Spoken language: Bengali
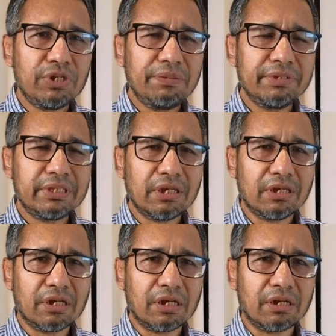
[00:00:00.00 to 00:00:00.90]
পৃথিবীতে
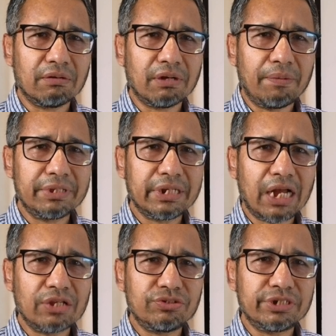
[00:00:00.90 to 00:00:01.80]
আমাদের
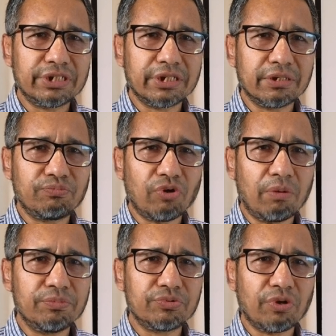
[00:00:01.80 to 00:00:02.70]
কাজ হচ্ছে গিয়ে
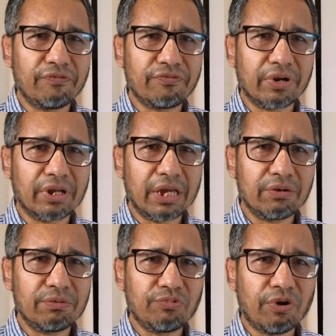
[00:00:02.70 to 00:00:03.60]
প্রবলেম সলভ করা
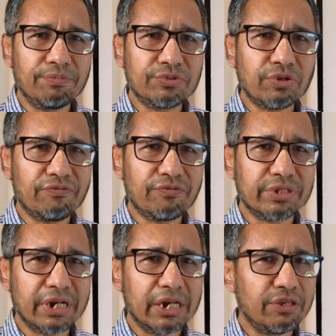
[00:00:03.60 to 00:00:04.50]
এখন প্রবলেম সলভ
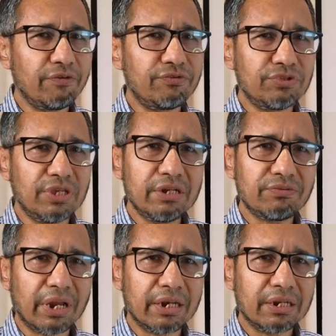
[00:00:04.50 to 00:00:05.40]
করতে গেলে ইউ হ্যাভ টু থিঙ্ক
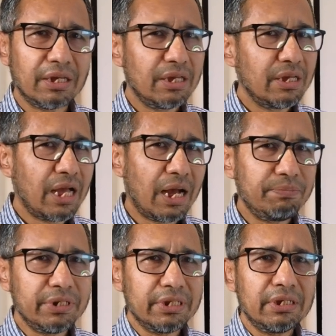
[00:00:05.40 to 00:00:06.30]
রাইট
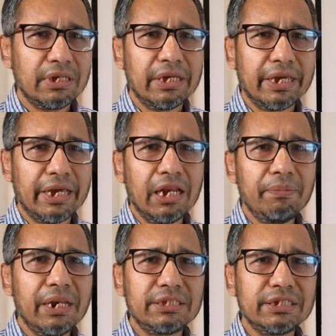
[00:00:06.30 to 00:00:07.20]
আপনি
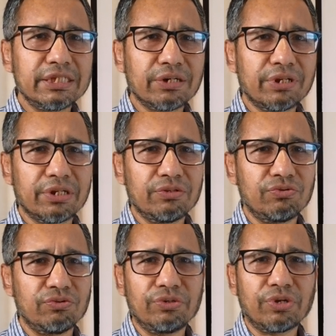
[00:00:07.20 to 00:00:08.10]
এলেবেলে চিন্তা করে
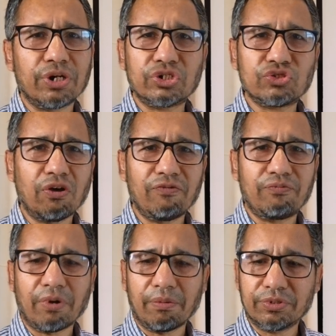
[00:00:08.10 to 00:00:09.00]
কিন্তু ইউ ক্যানট সলভ
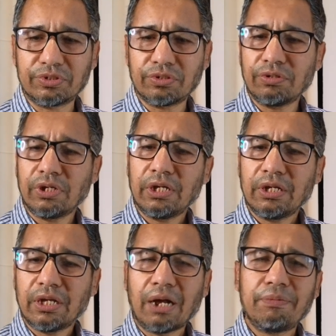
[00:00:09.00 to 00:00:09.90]
প্রবলেম সো
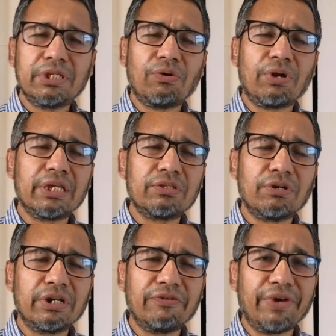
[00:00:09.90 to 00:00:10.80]
আমাদের অনেক
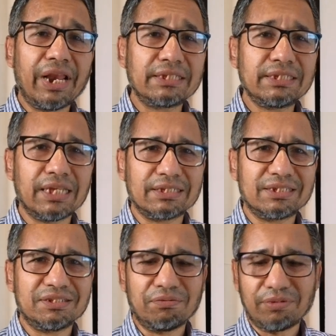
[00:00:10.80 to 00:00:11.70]
ধরনের ফ্যালাসি
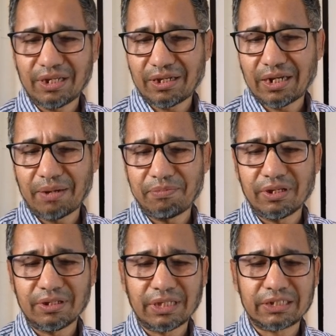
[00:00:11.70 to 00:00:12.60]
আছে যেমন এখানে
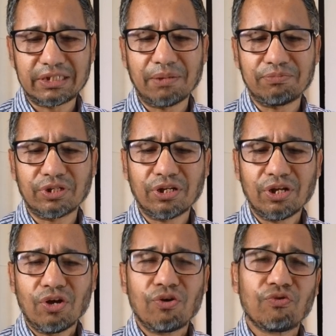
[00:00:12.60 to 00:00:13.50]
আমি দেখছিলাম যে
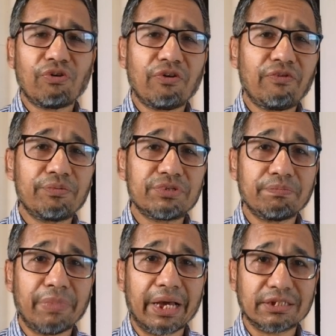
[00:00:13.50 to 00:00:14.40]

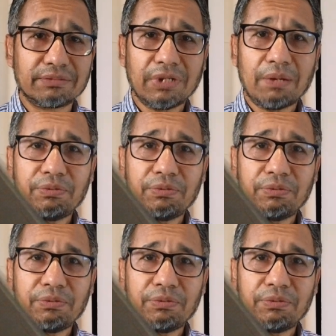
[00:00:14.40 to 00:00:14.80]
কনফার্মেশন বায়াস